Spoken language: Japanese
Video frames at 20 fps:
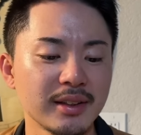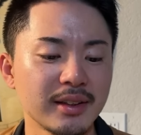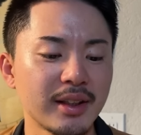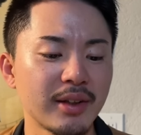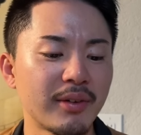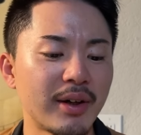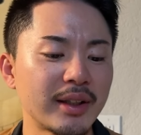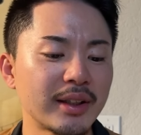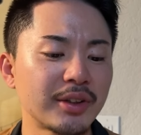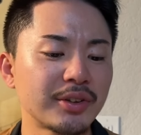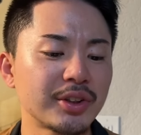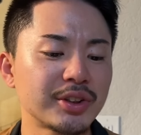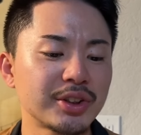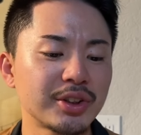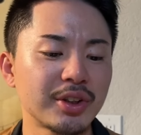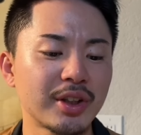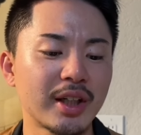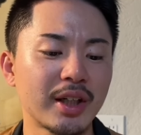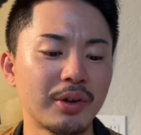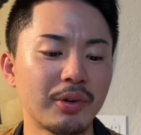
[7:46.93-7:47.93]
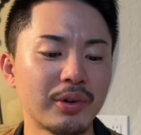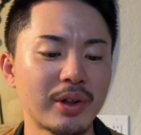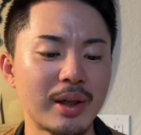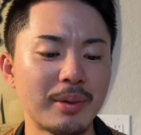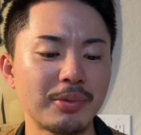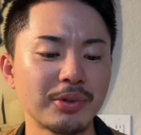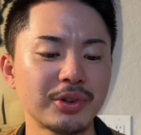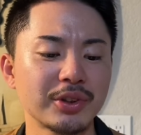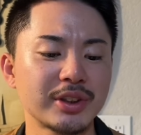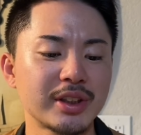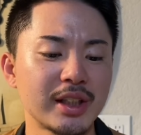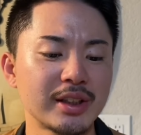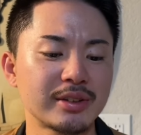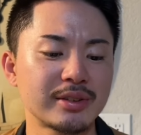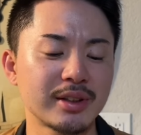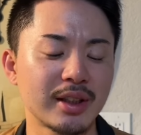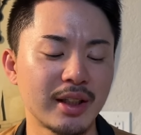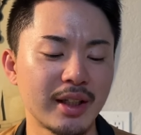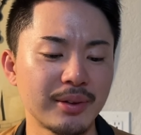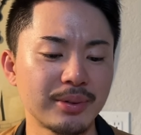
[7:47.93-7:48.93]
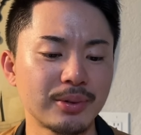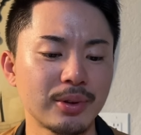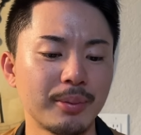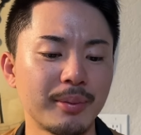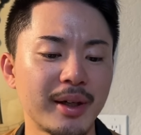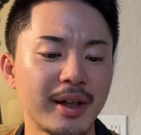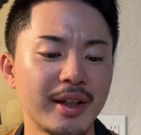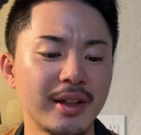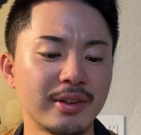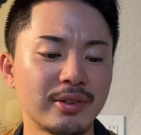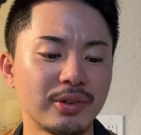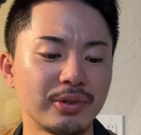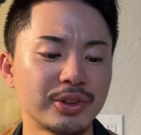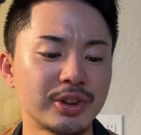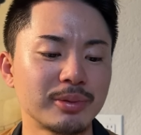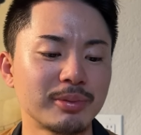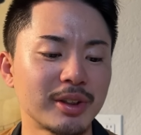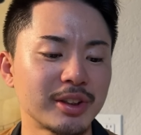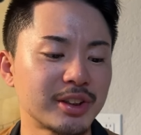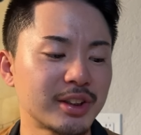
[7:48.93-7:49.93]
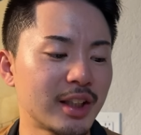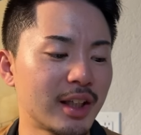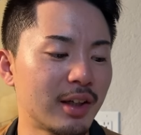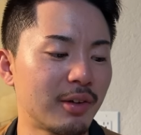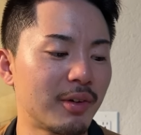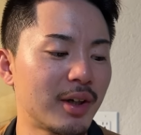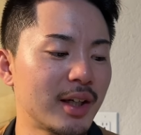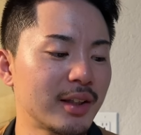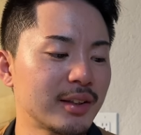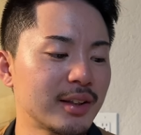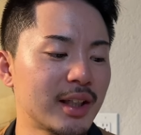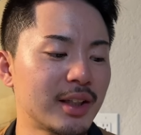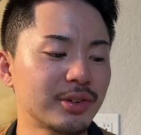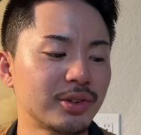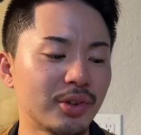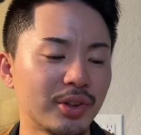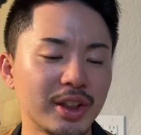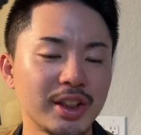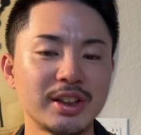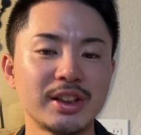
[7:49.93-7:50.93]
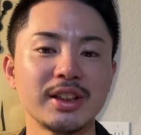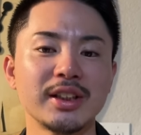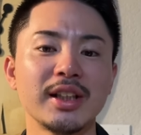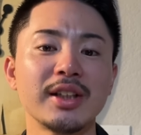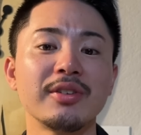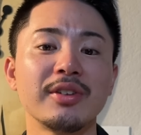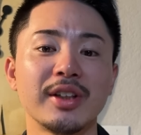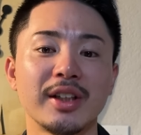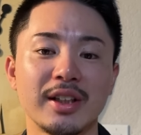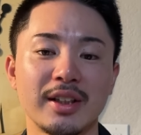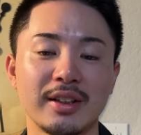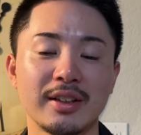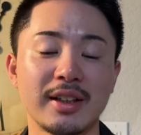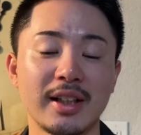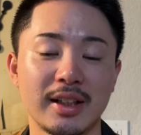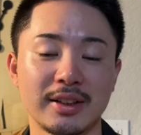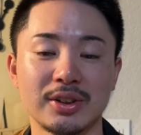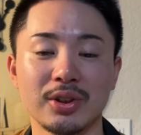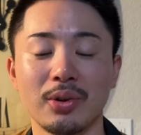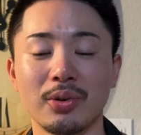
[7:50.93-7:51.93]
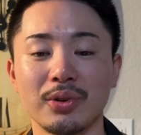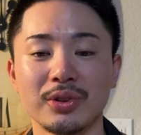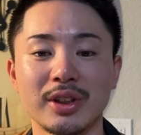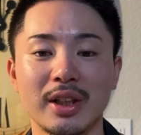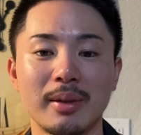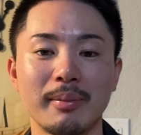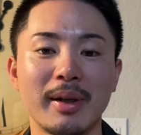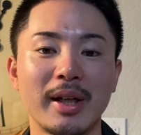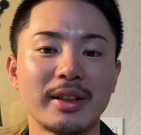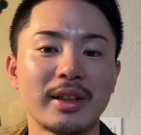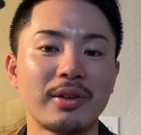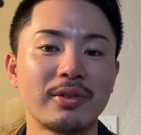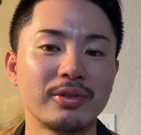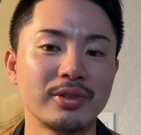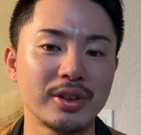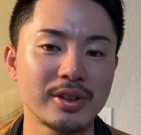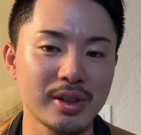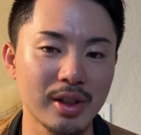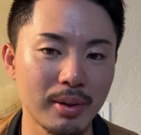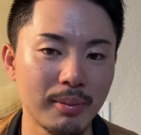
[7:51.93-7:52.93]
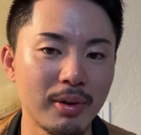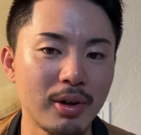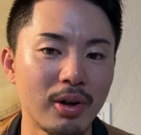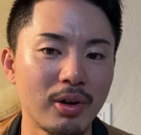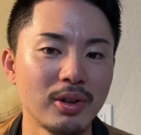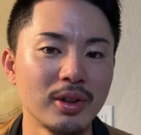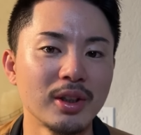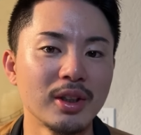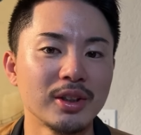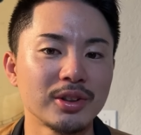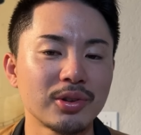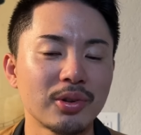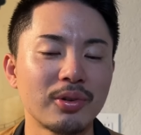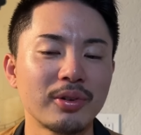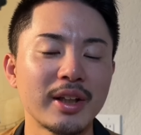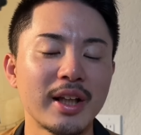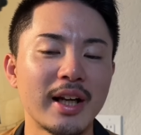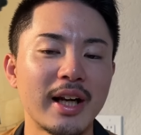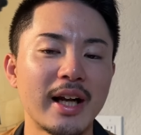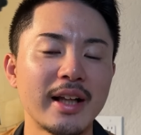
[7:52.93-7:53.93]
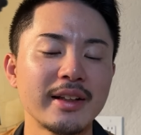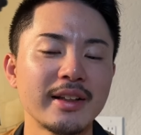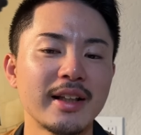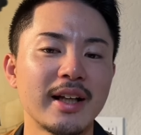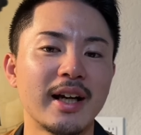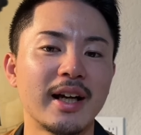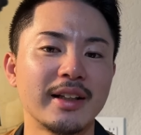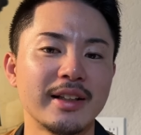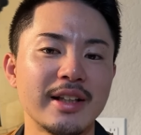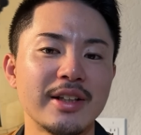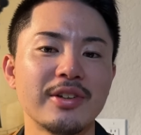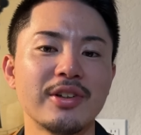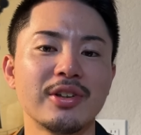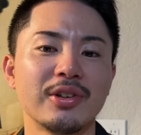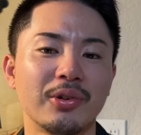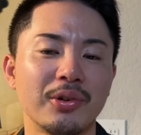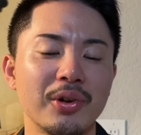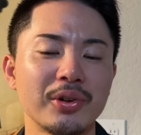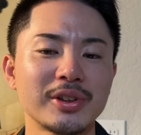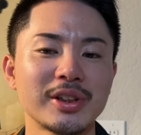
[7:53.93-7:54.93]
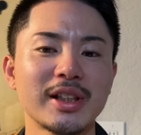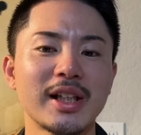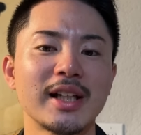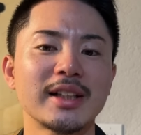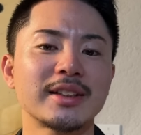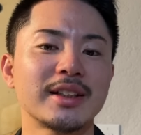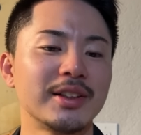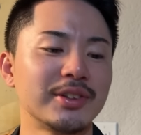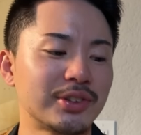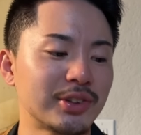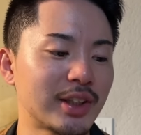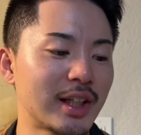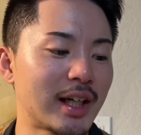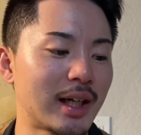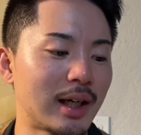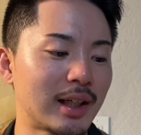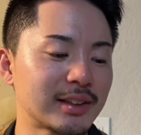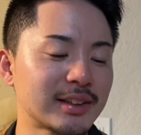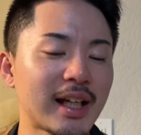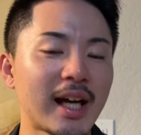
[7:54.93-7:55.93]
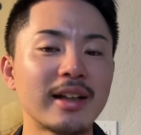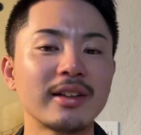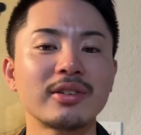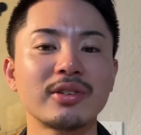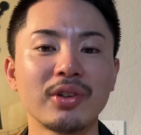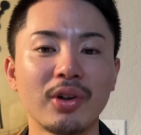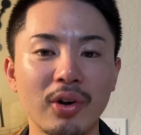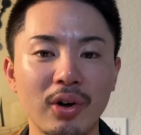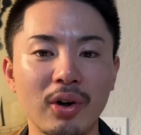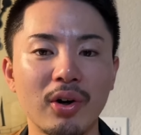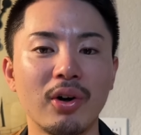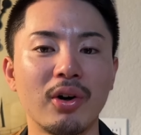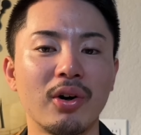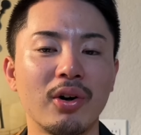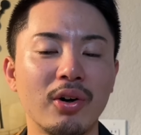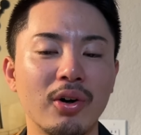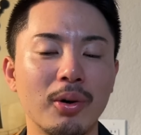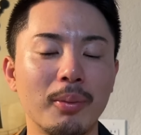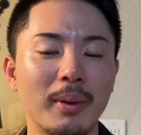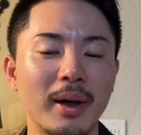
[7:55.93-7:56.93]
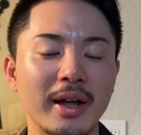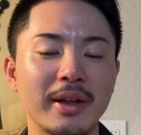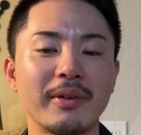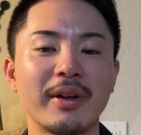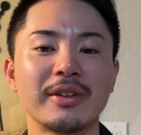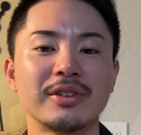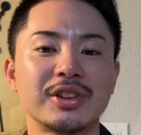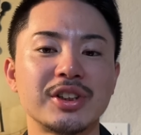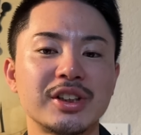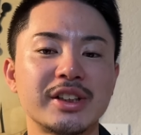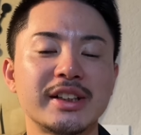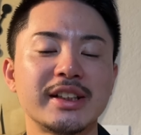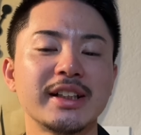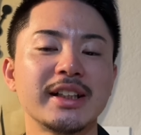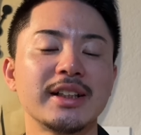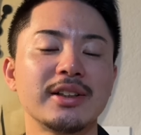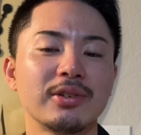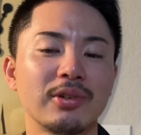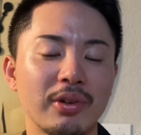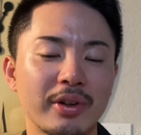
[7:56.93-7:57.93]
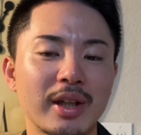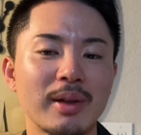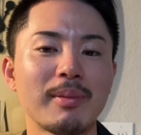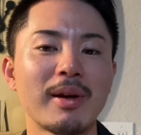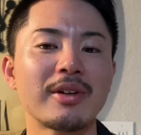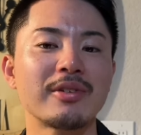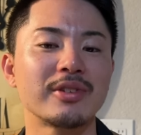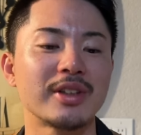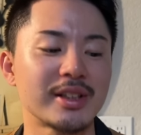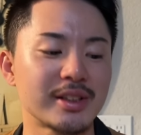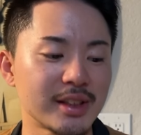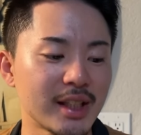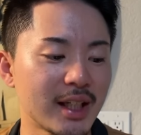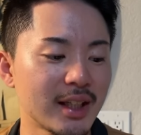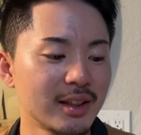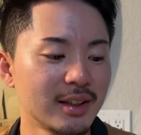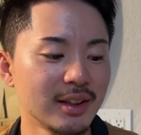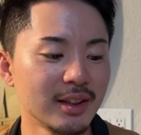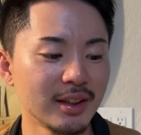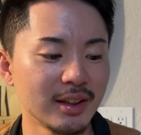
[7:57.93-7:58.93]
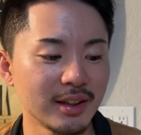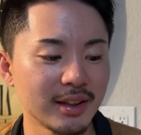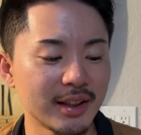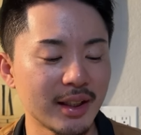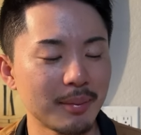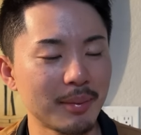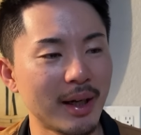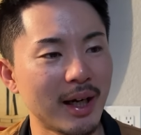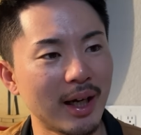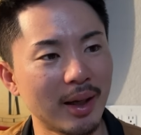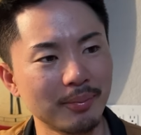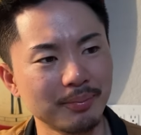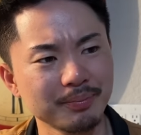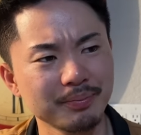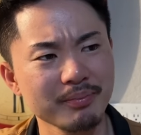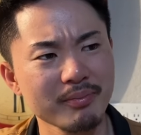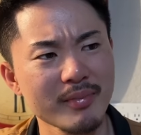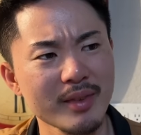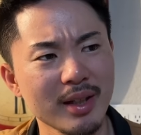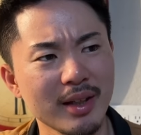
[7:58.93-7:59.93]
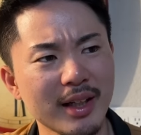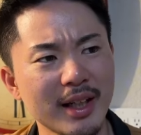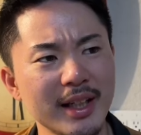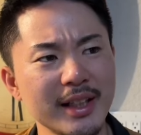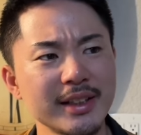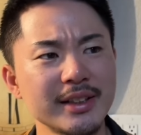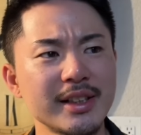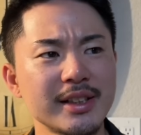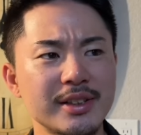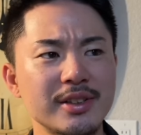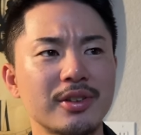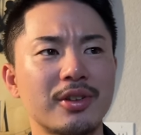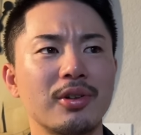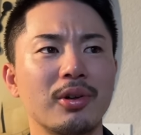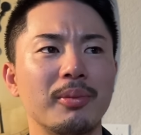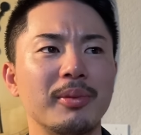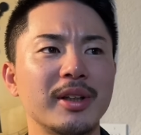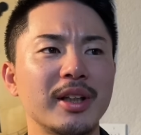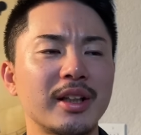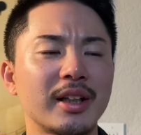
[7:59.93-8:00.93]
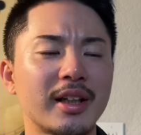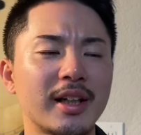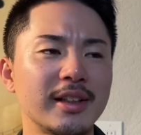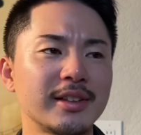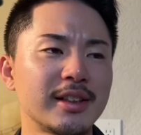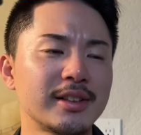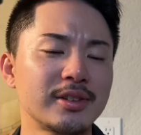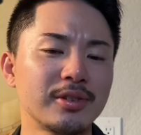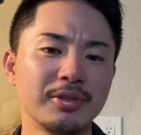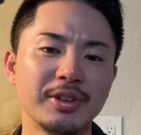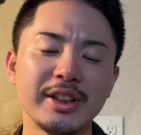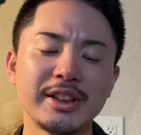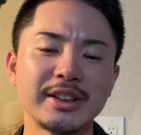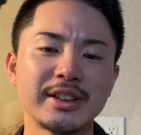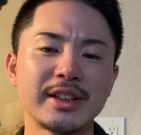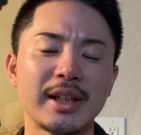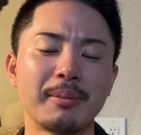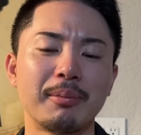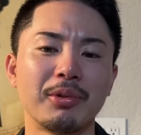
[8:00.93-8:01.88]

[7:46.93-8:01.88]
で、ワンアウト一塁から岡本選手がレフト前ヒット打ちまして、ワンアウト一、二塁で長野さんに回ってくるんですけども、そこでランナー二塁の吉川選手が3と、まあ、いわゆるスチールを決めるんですね。で、まあ、解説、今日見てた解説の西さん